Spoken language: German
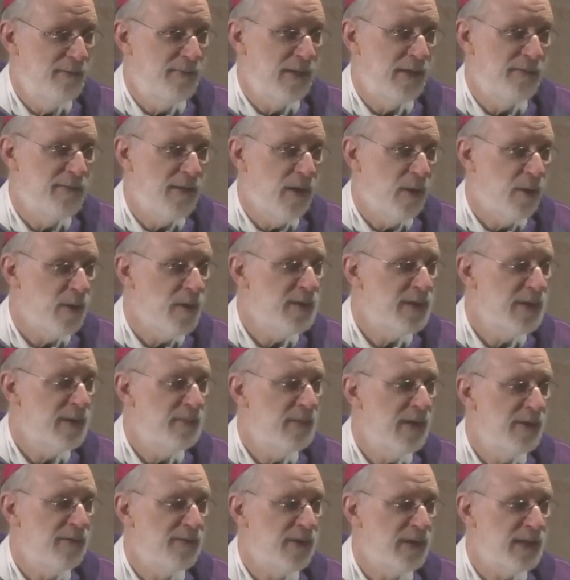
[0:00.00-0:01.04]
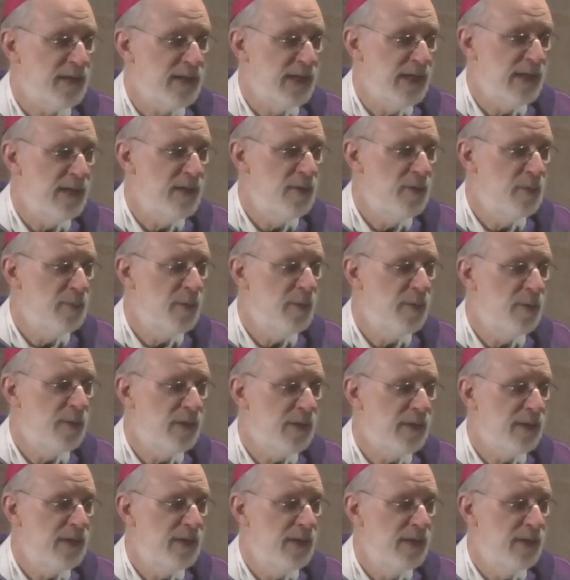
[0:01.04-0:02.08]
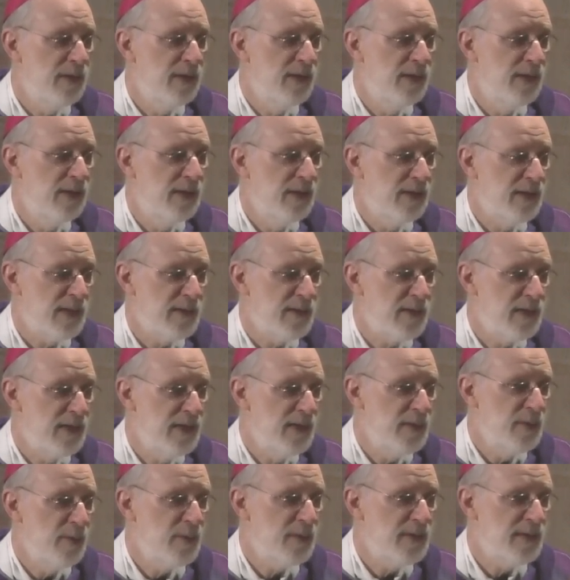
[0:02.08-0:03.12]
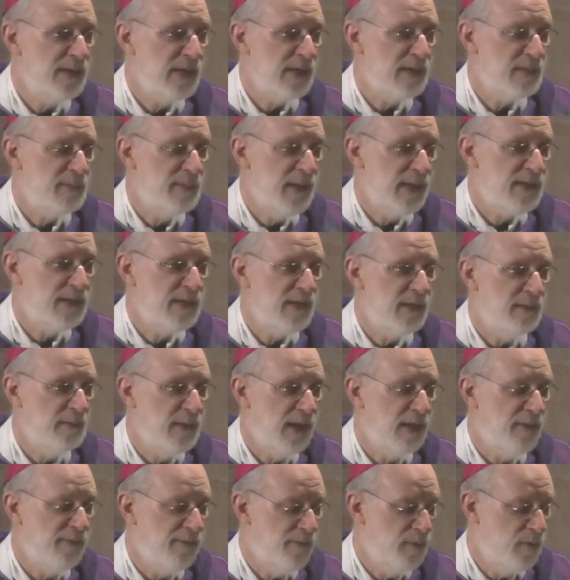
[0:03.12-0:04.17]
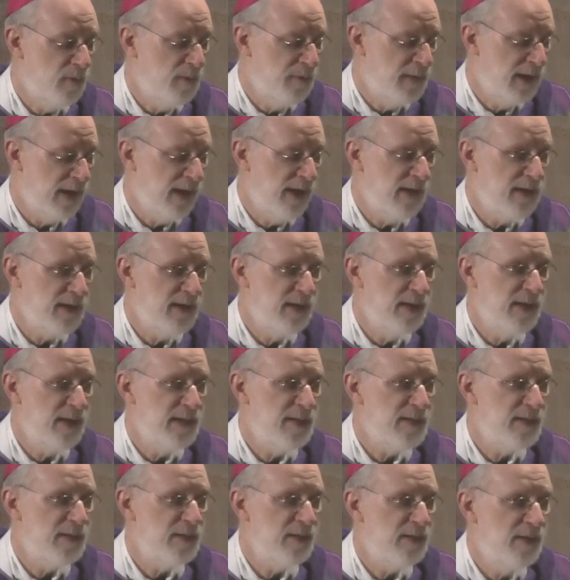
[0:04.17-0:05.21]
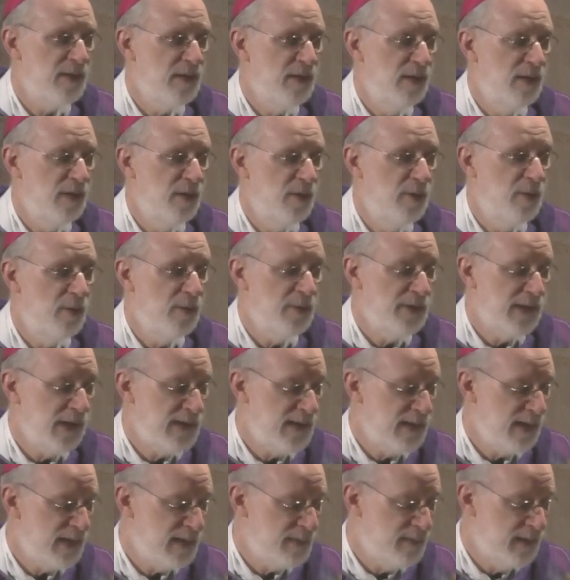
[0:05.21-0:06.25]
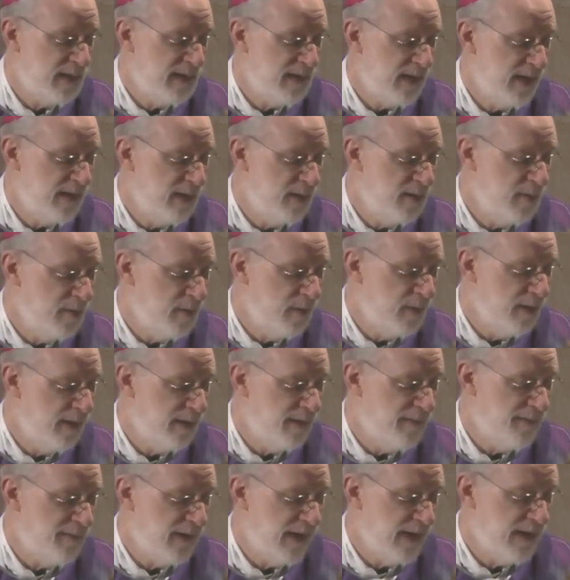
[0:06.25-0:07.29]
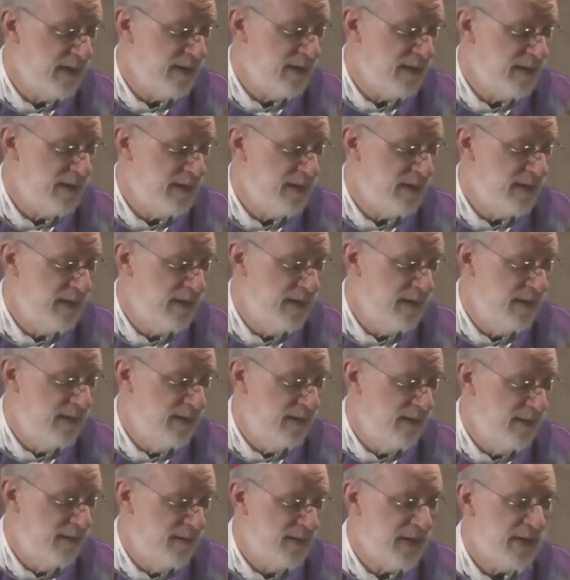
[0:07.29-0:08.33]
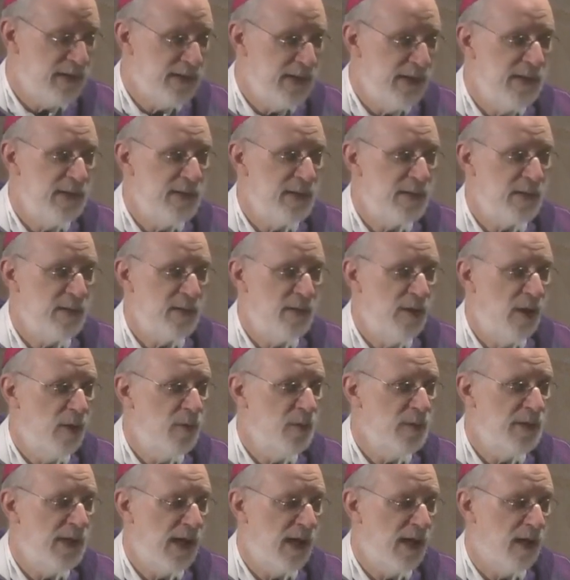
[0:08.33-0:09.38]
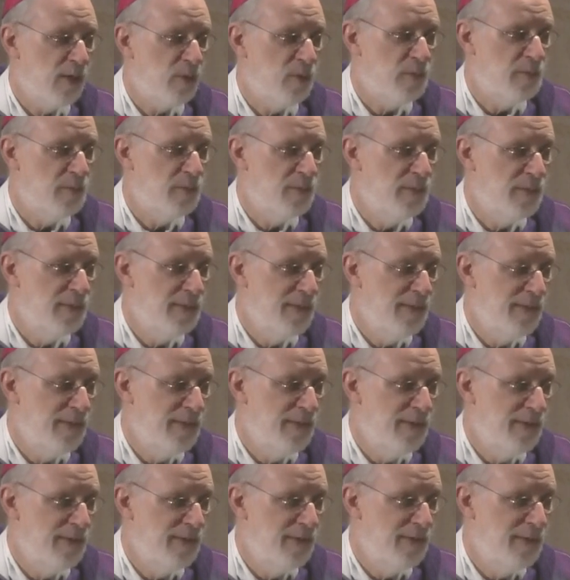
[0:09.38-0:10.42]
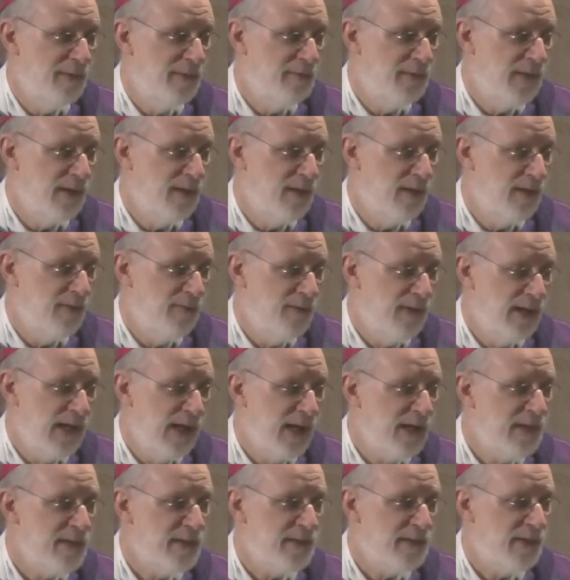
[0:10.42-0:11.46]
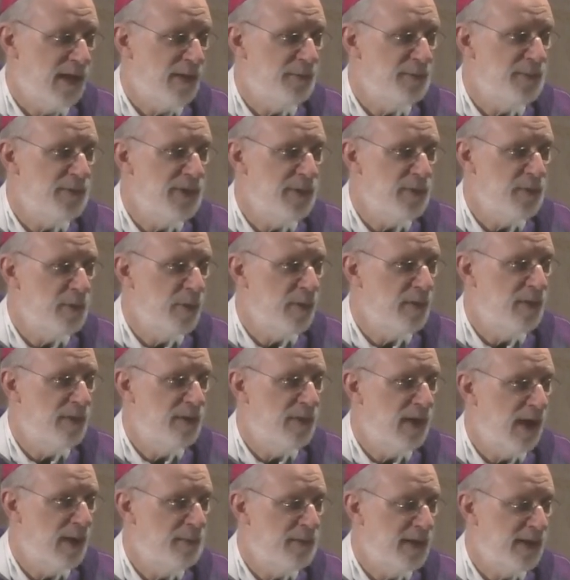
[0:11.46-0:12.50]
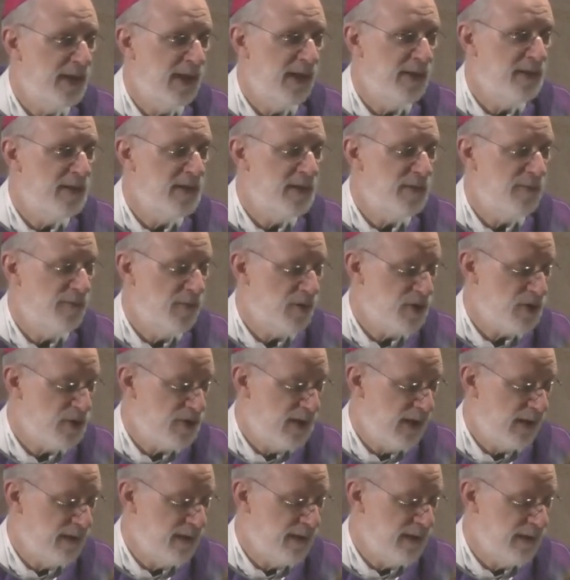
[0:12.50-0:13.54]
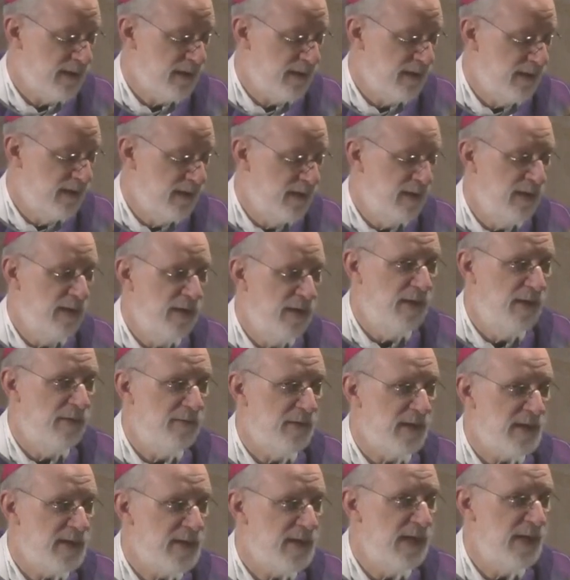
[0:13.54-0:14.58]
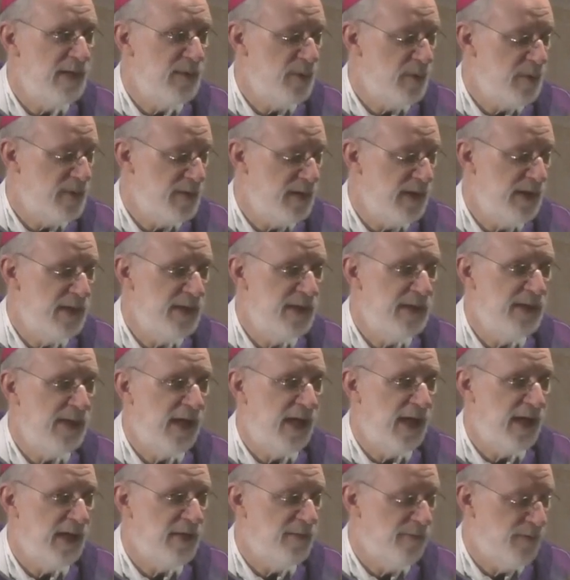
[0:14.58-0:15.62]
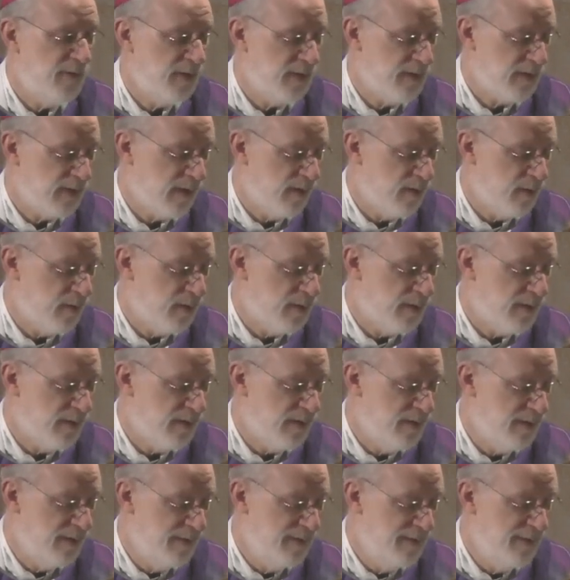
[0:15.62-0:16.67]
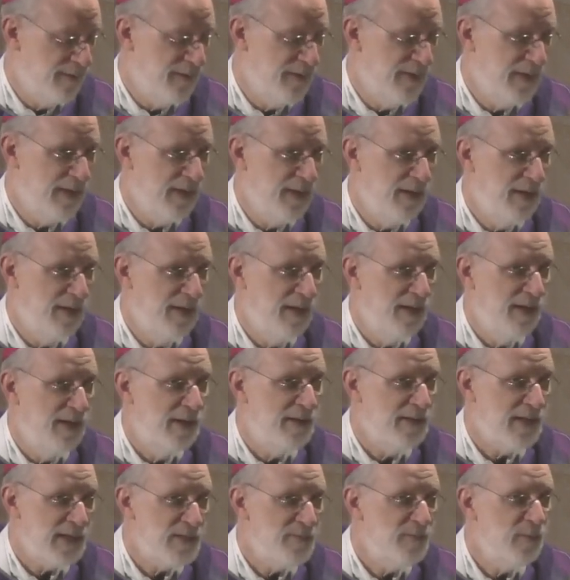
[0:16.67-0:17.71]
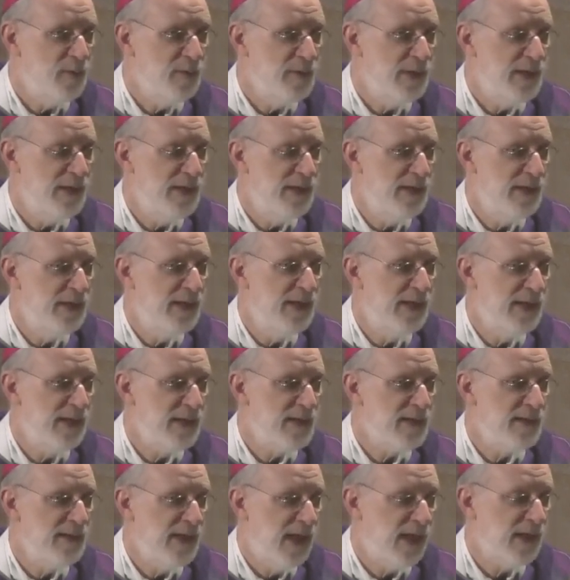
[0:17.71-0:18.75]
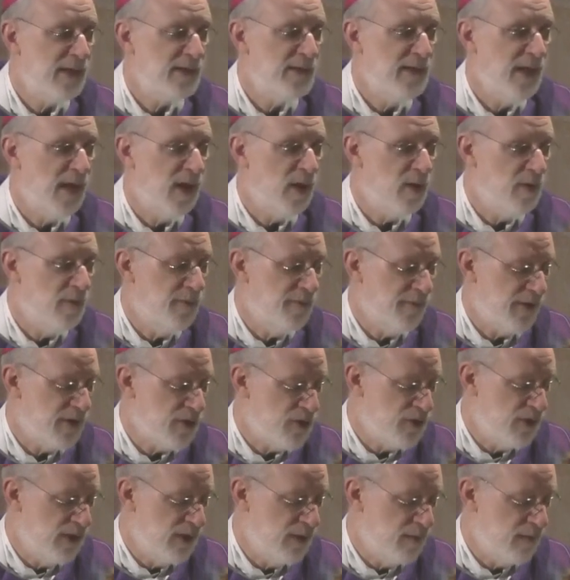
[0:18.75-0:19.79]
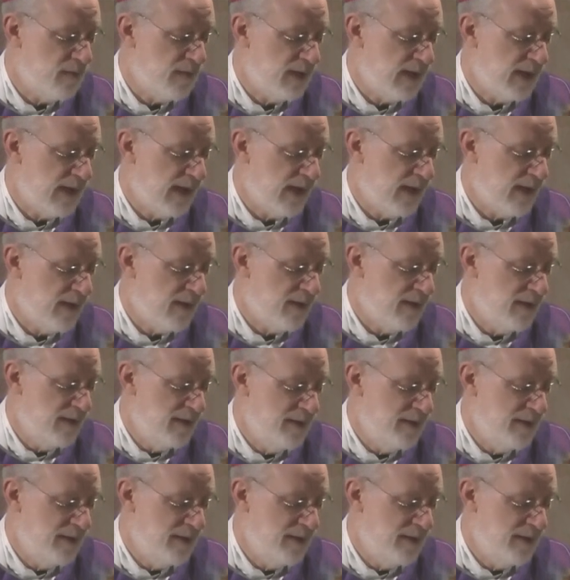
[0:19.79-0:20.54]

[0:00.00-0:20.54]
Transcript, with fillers: Wenn wir heute im Evangelium hören, dass Jesus das Passjamal vorbereiten lässt und dass er es mit seinen Jüngern feiert, dann geht es genau darum. Vielleicht haben die Jünger aber gar nicht verstanden, was Jesus ihnen da anvertraute. Das wurde ihnen erst nach der Auferstehung klar.